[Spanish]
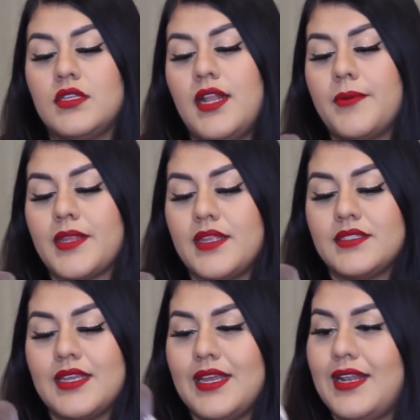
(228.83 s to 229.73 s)
Y la verdad
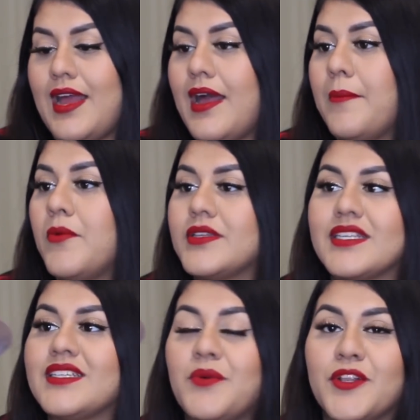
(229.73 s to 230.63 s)
es que la amo.
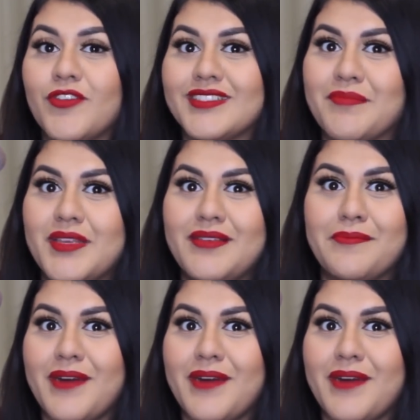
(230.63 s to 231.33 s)
Esta se ha vuelto así mi